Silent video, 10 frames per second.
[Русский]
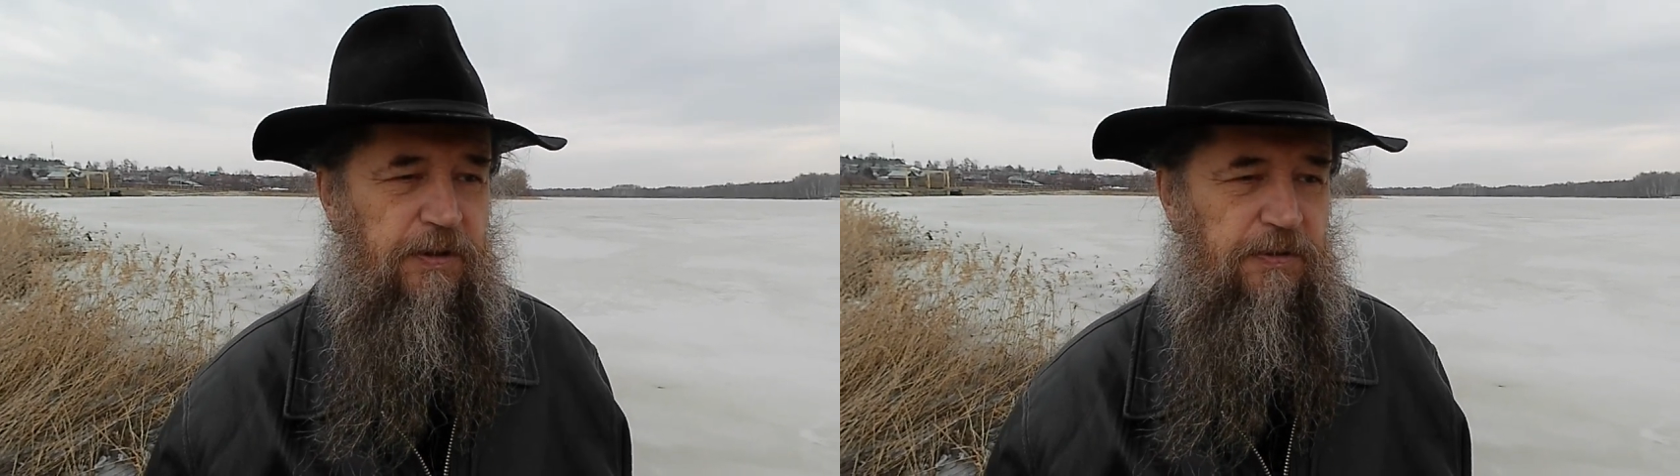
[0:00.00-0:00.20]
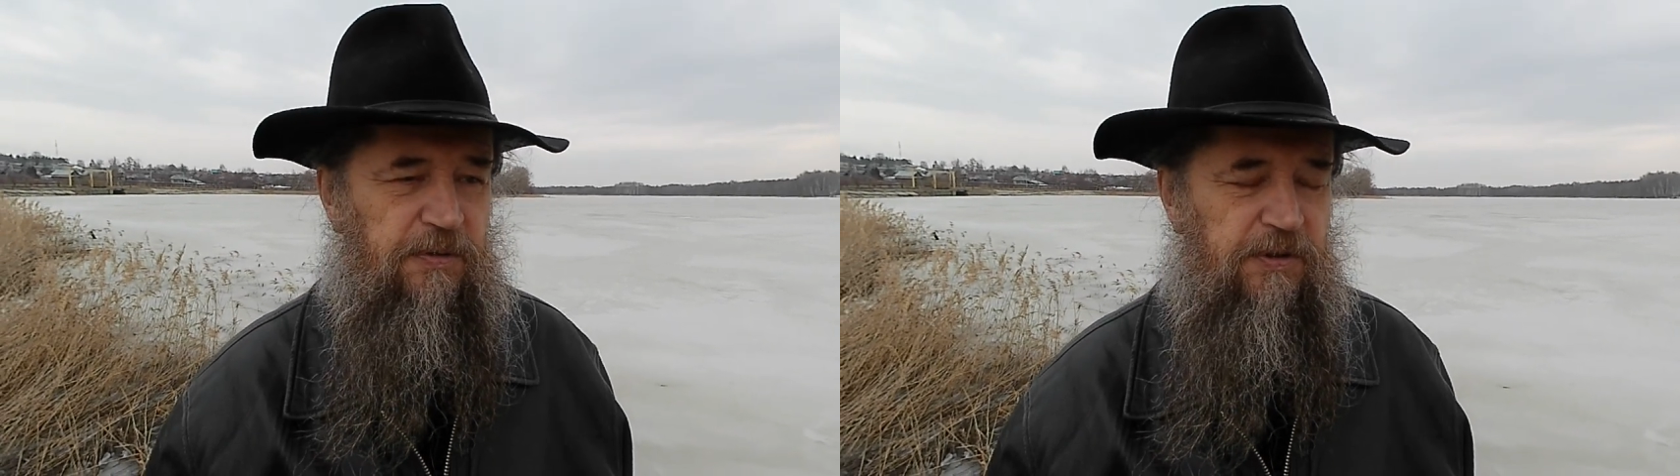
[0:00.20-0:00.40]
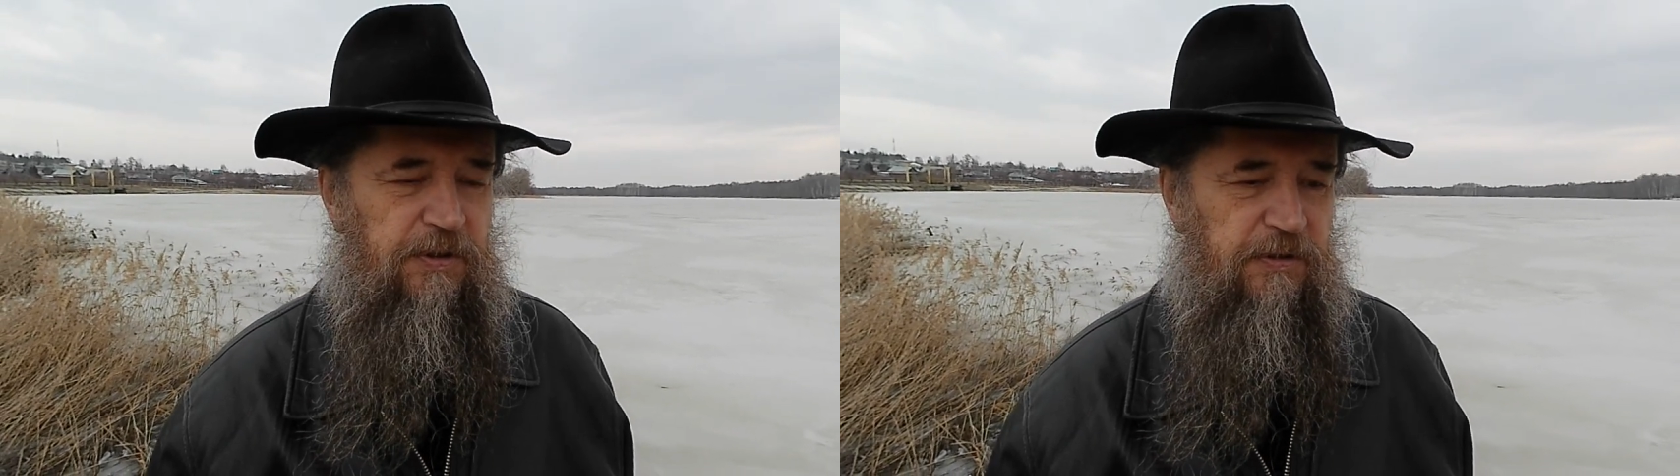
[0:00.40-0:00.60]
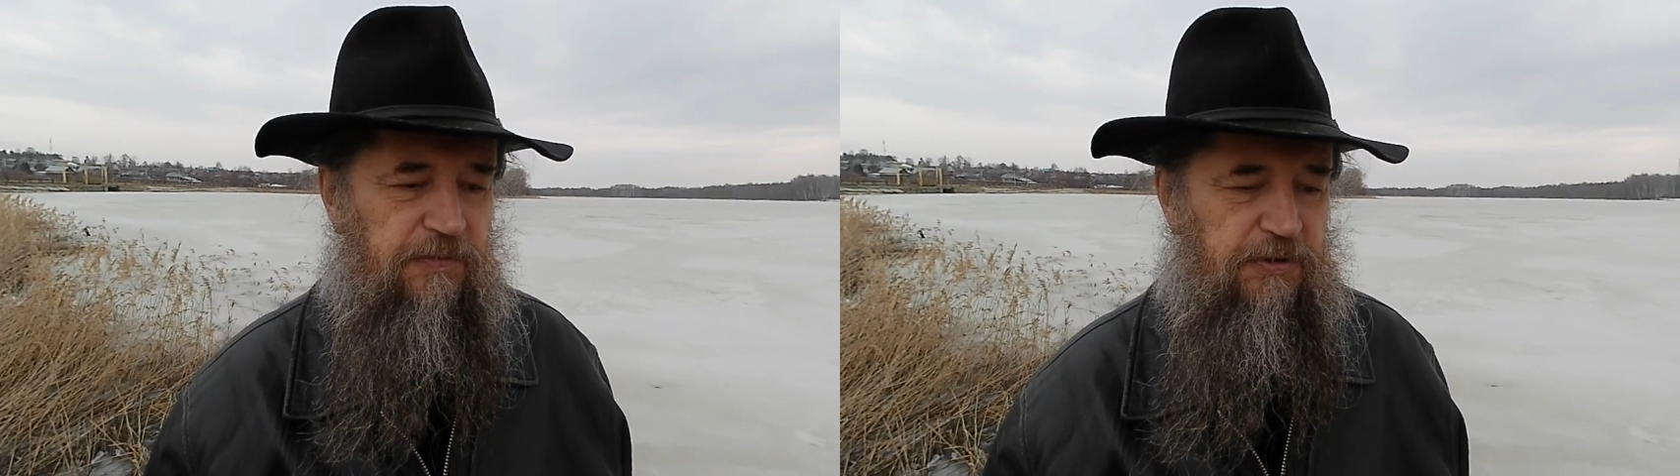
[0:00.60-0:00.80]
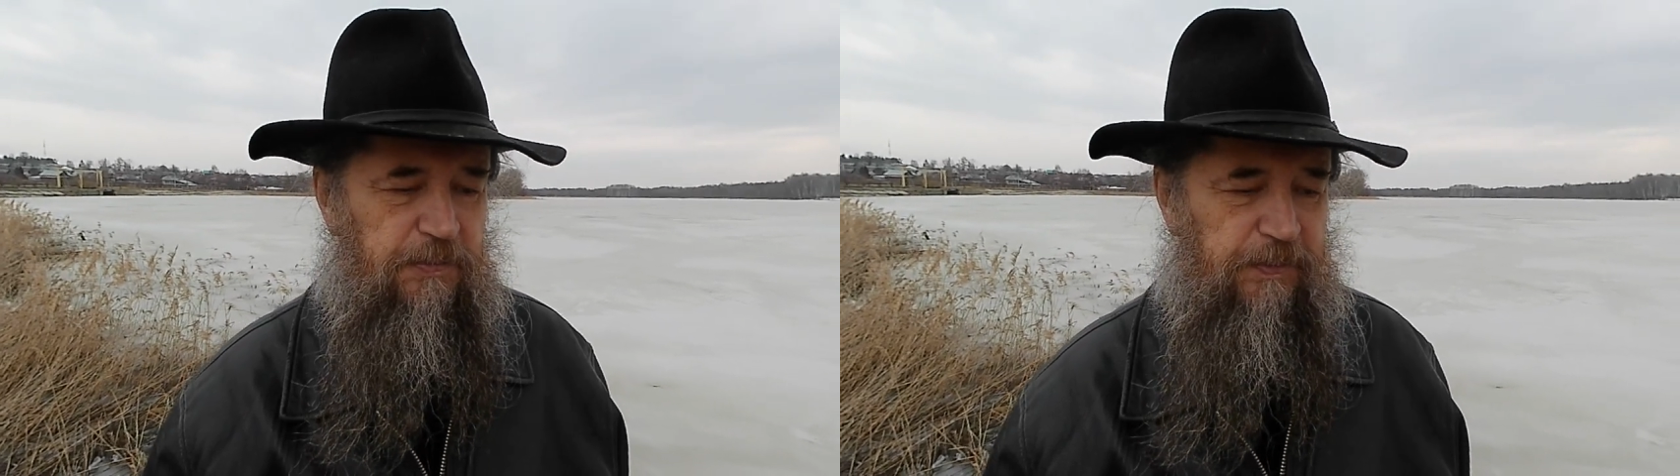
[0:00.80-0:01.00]
которая
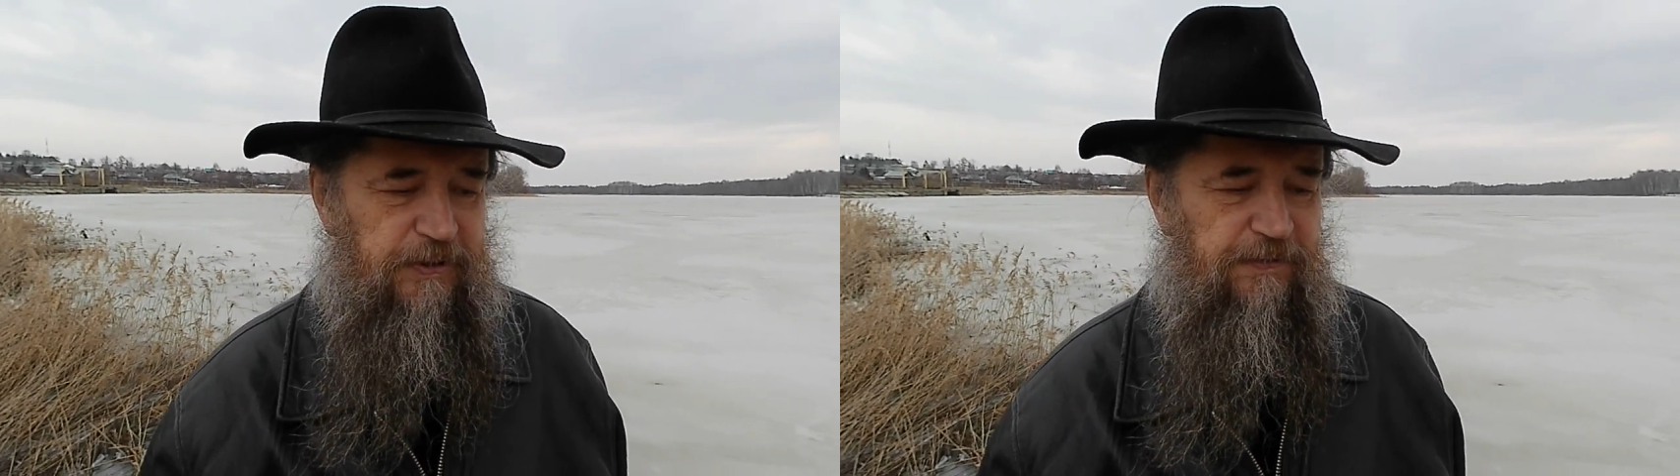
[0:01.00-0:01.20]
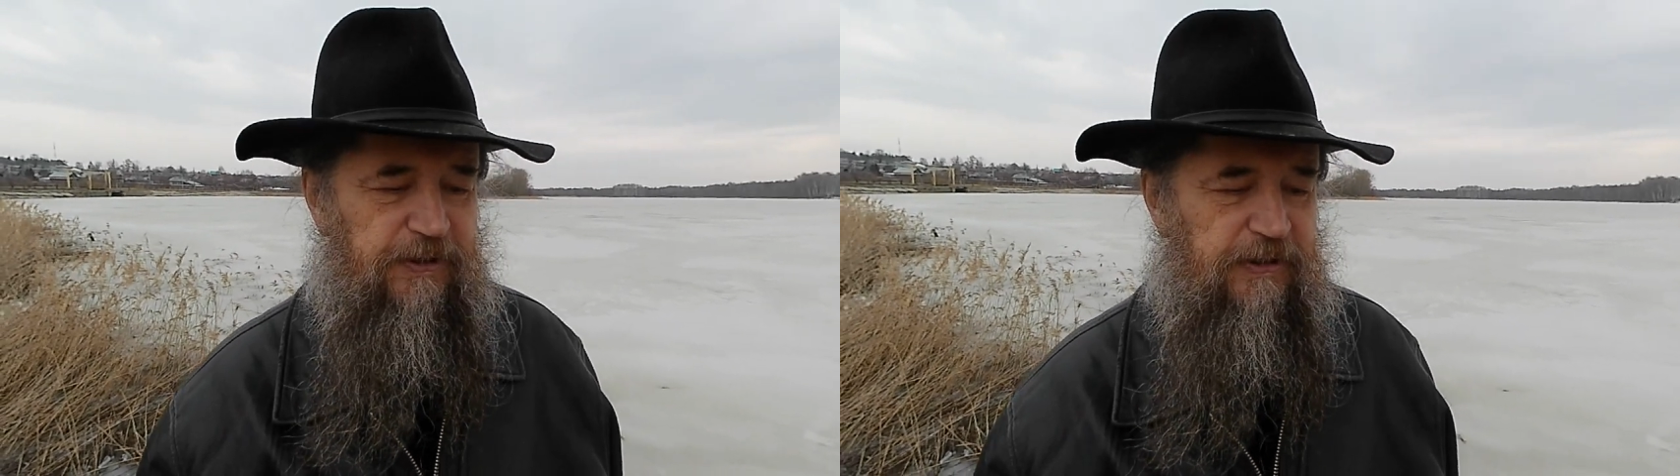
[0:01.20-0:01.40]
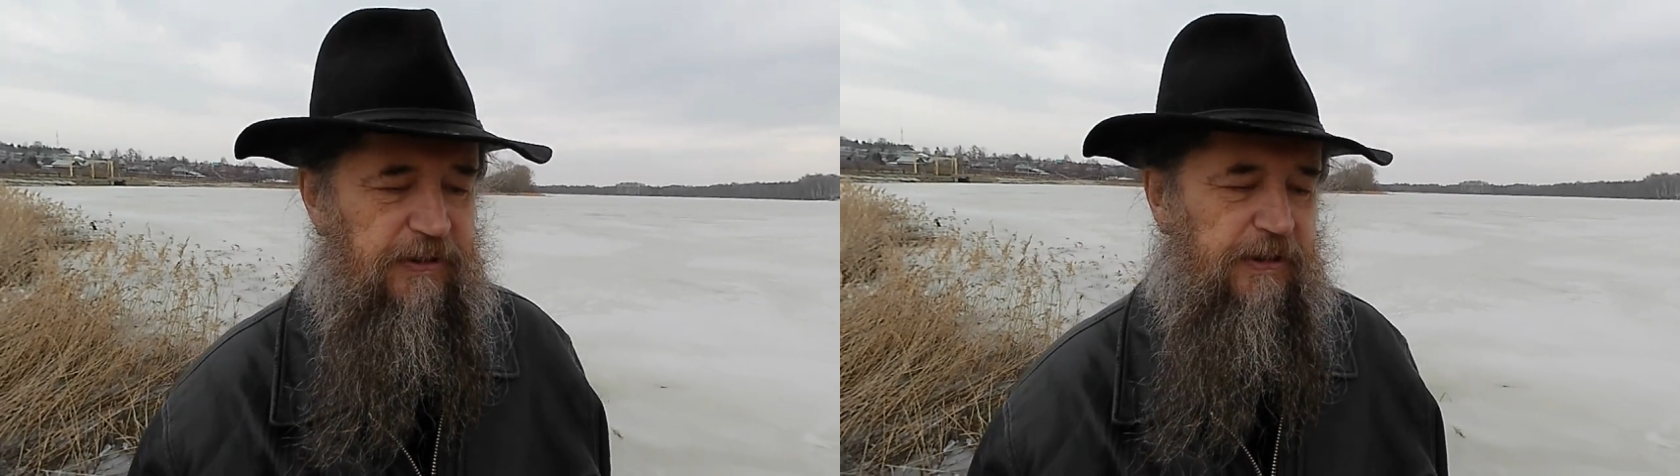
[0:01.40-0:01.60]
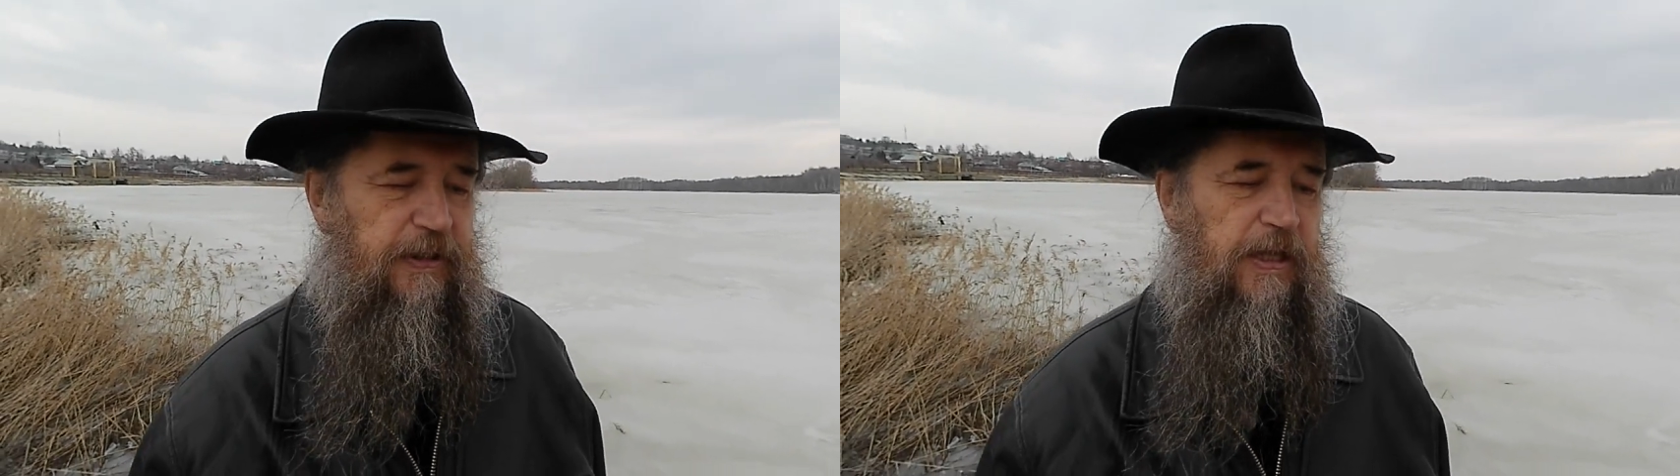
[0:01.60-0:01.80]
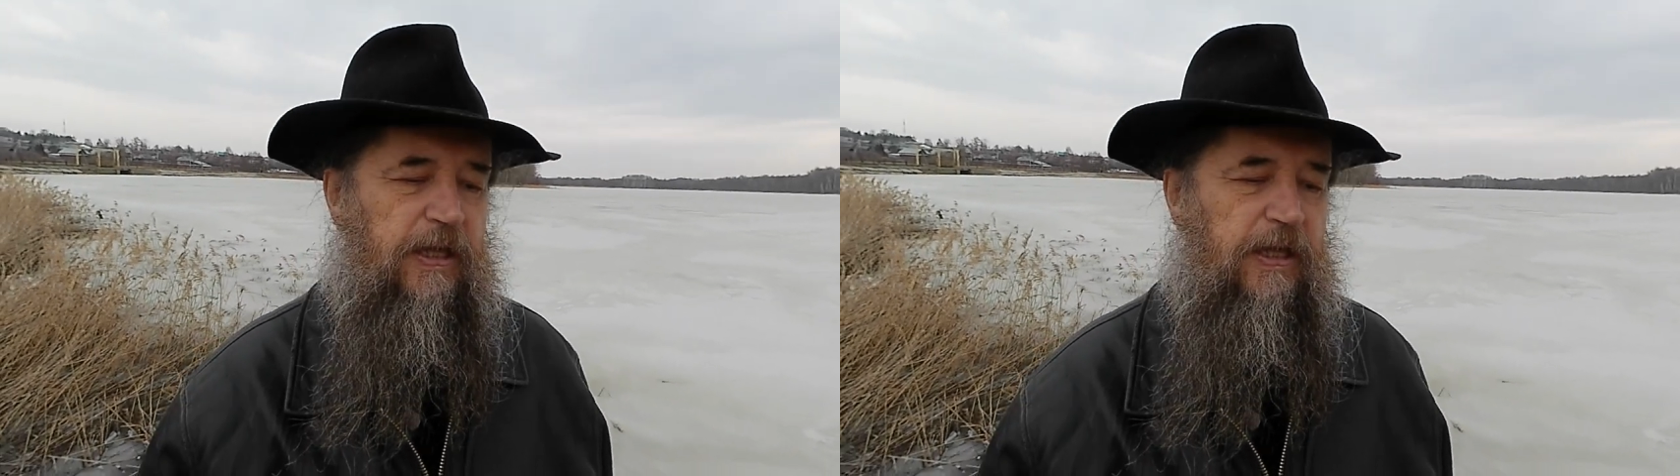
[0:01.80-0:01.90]
сегодня позвонила